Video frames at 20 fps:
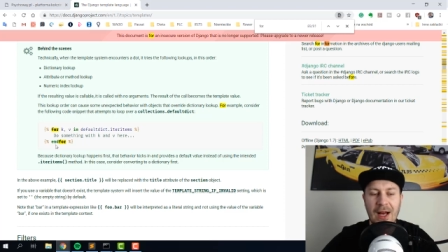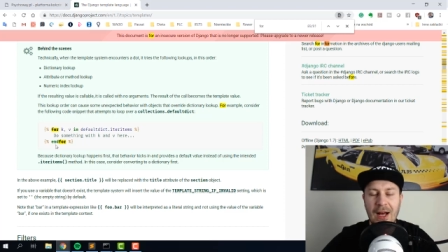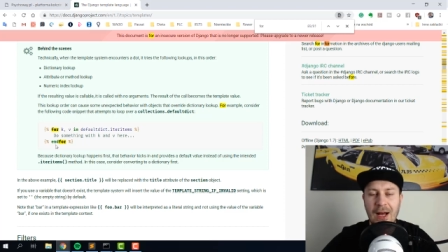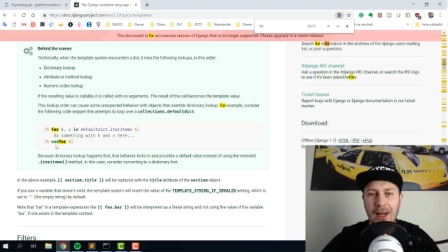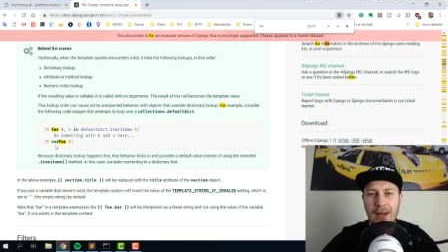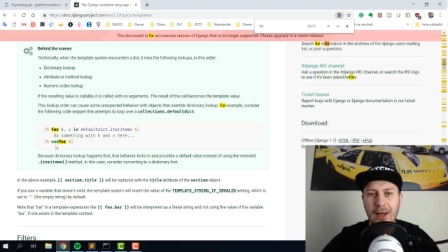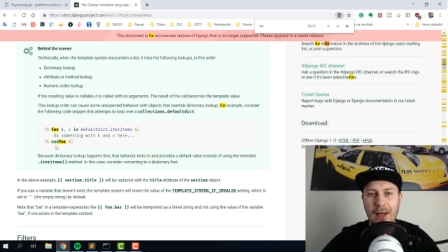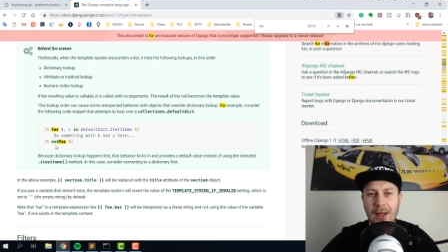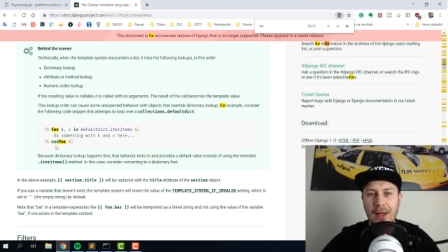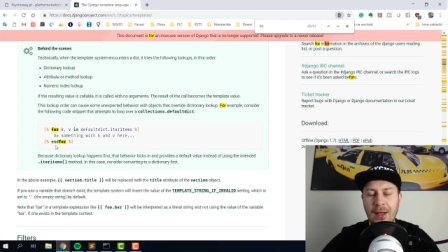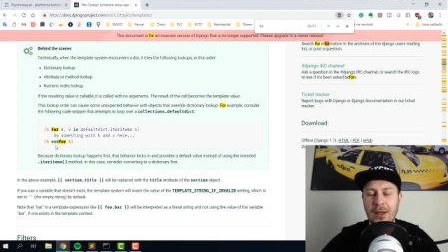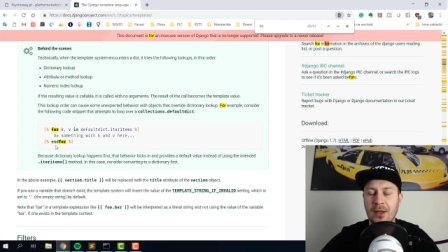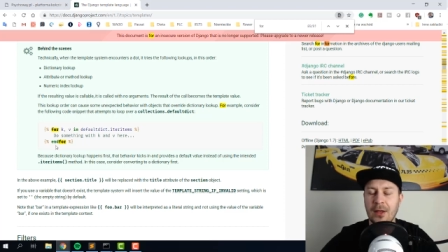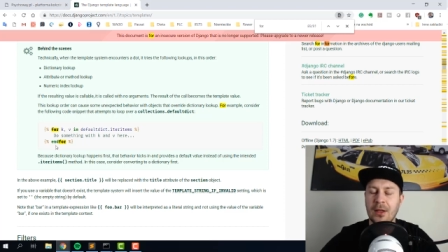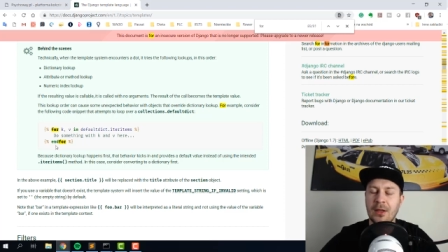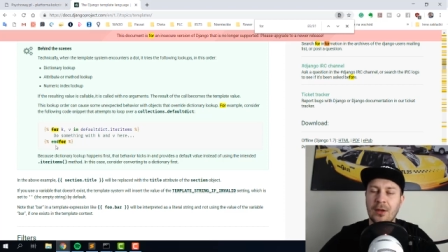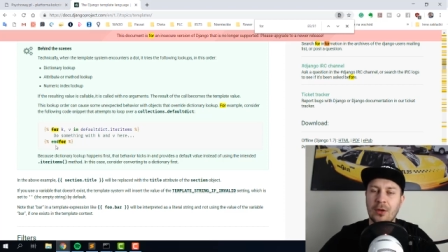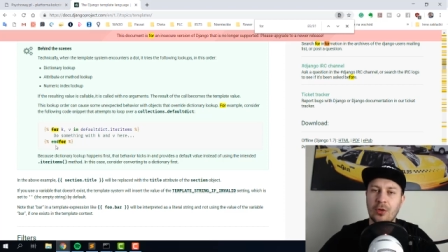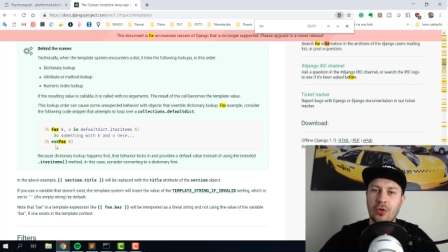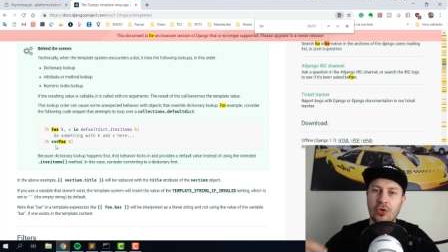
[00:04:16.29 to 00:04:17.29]
ale
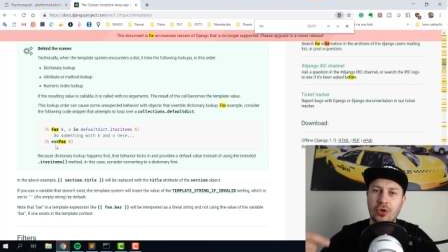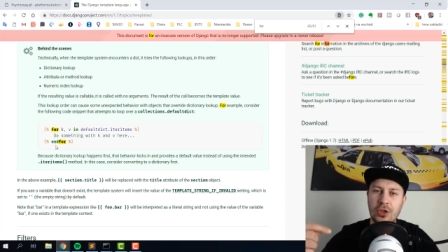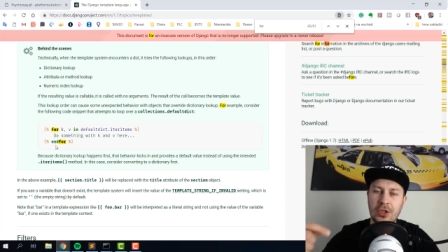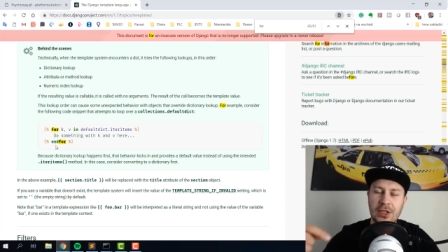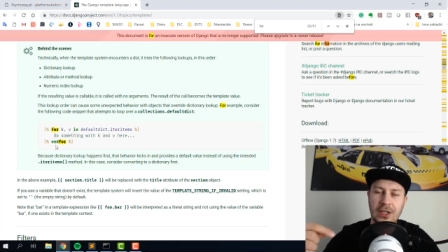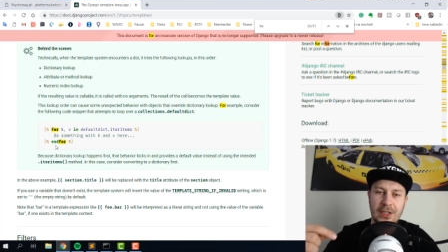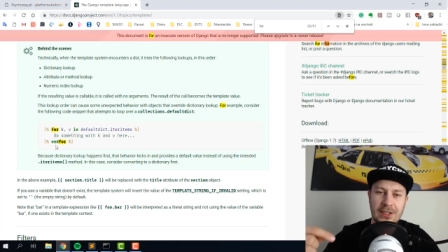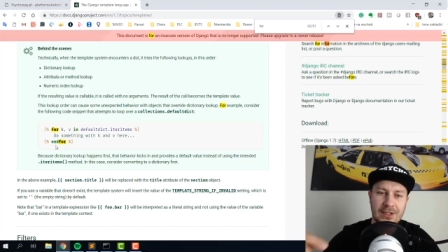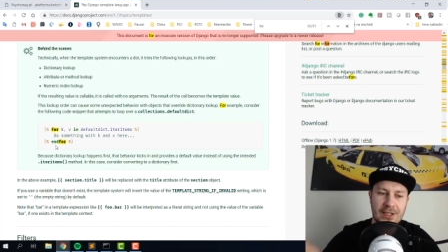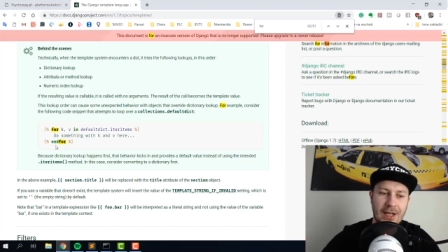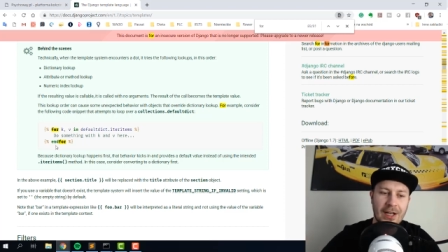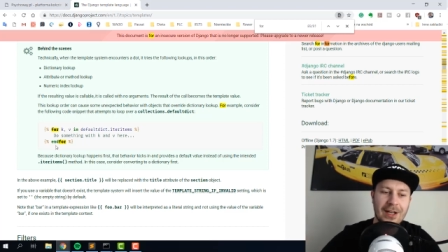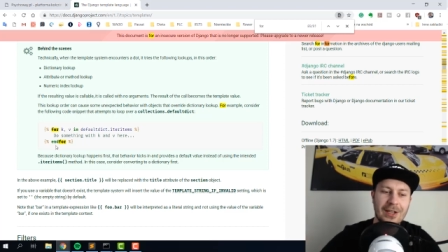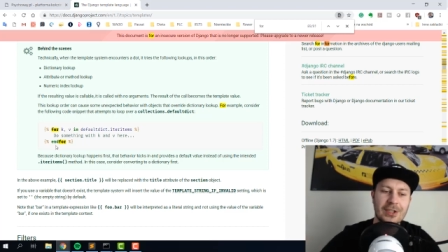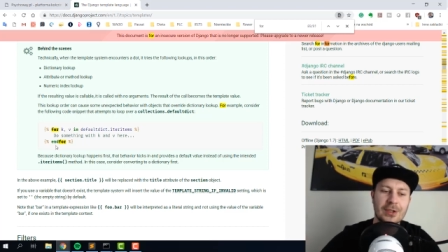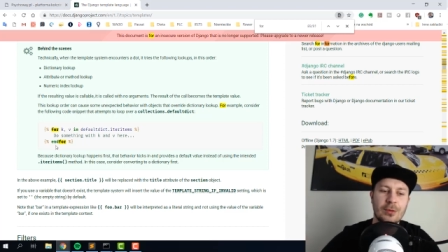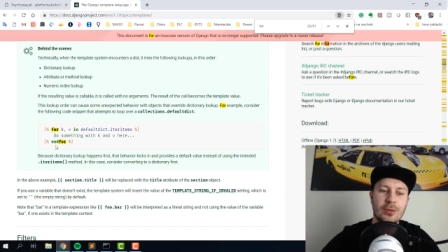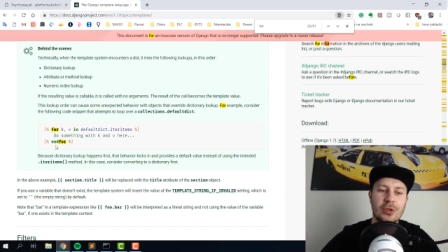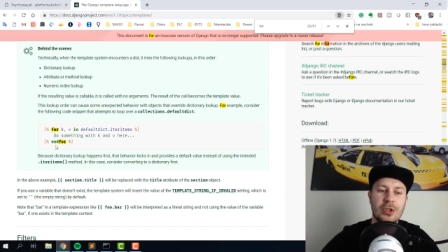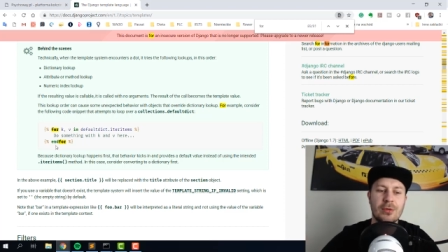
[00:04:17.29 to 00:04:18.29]
różnica jest
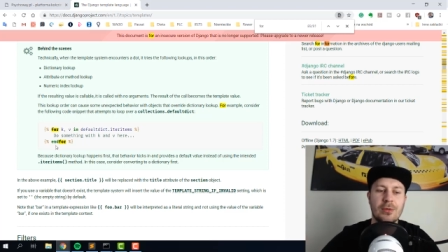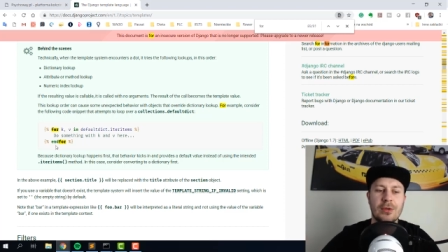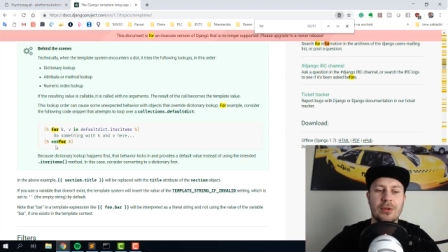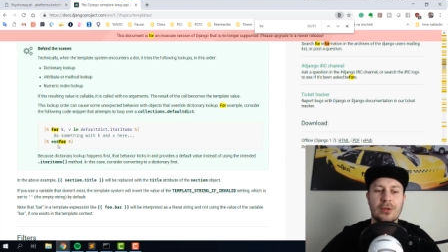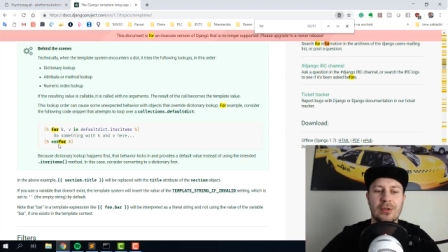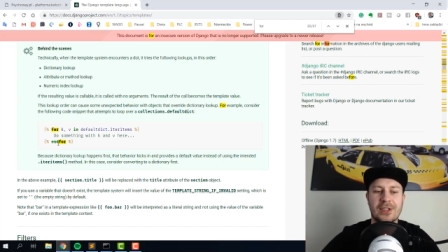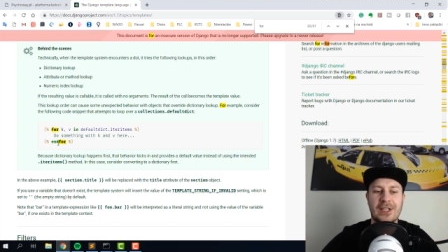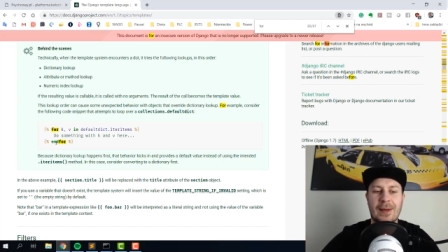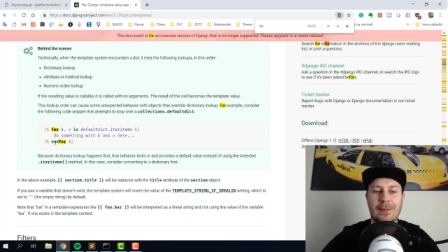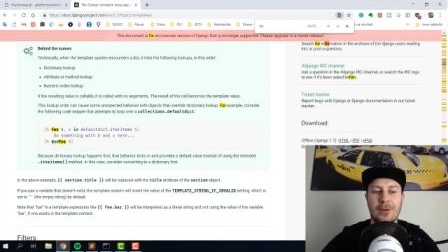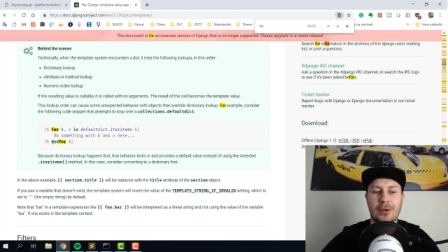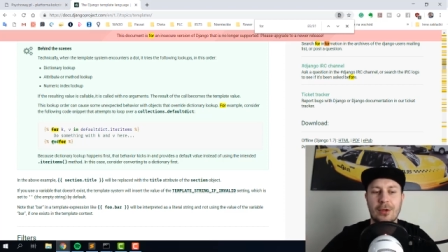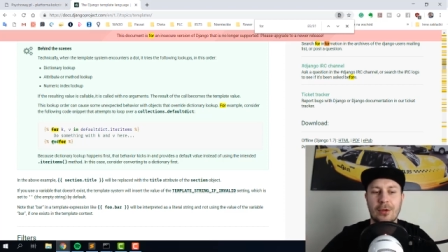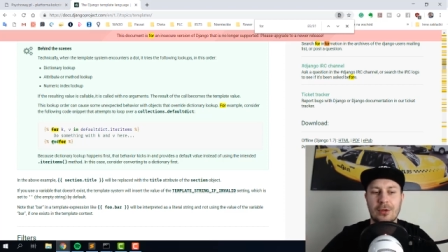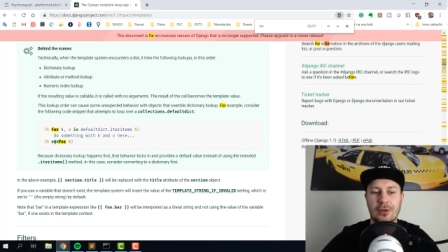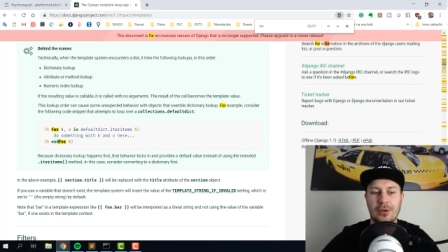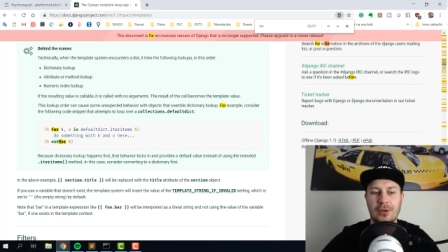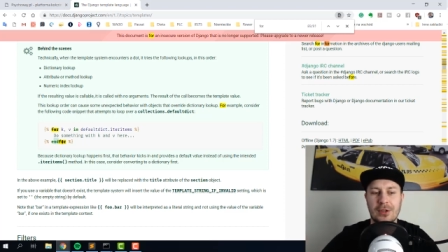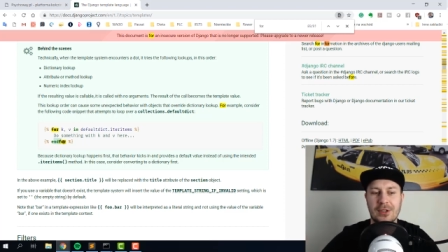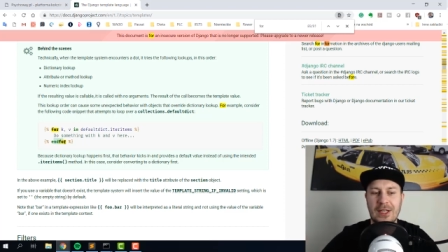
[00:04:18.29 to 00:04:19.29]
taka, że musimy to zamknąć.